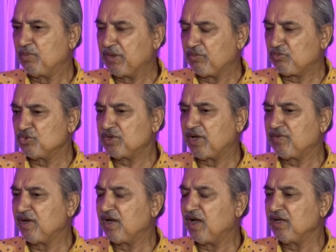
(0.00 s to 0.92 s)
मतलब कुछ
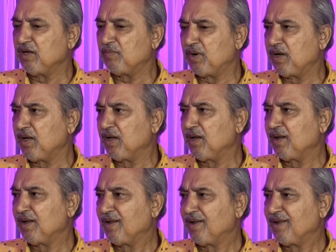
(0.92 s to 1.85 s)
ऐसी कहानियाँ पढ़ी सिलेबस
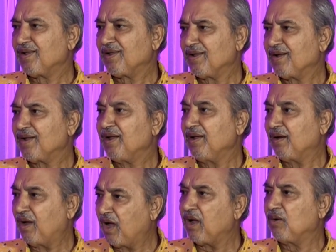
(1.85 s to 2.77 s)
में होती थी है?
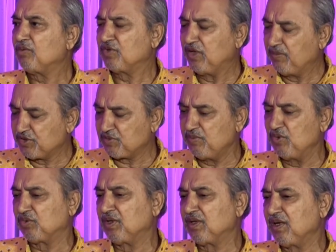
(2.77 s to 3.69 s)
हाँ सिलेबस में
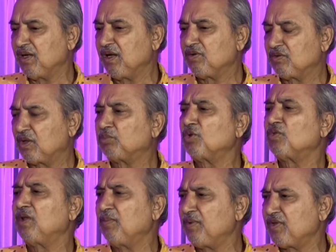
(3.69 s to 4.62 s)
होती हम्म। थी तब तो
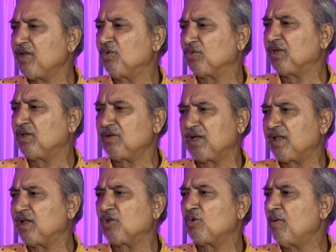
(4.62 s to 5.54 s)
सिलेबस ही होती थी
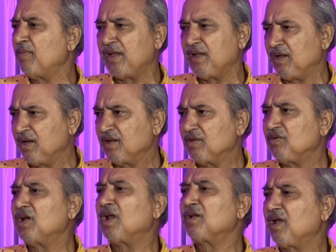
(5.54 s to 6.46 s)
ज़्यादा तो हमें
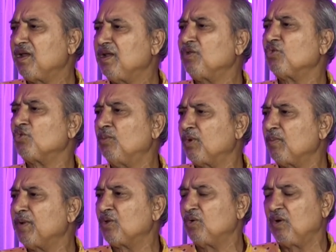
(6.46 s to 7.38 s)
जानकारी नहीं थी उस उम्र
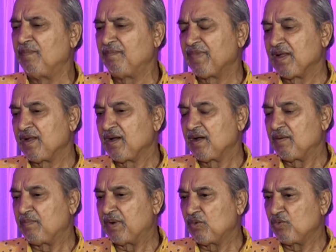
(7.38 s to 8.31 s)
में तो
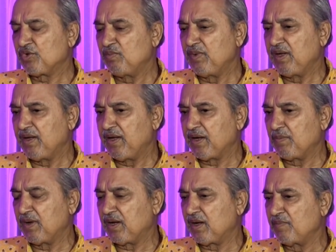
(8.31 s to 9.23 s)
पर उसमें एक
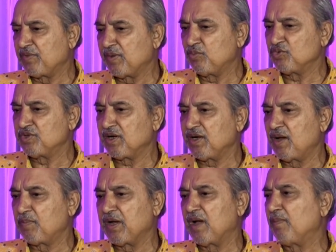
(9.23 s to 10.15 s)
बार हमसे पूछा कि
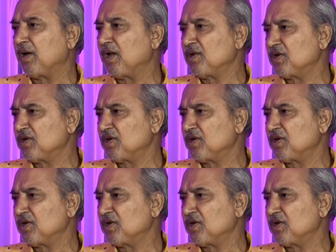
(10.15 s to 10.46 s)
आप क्या बनना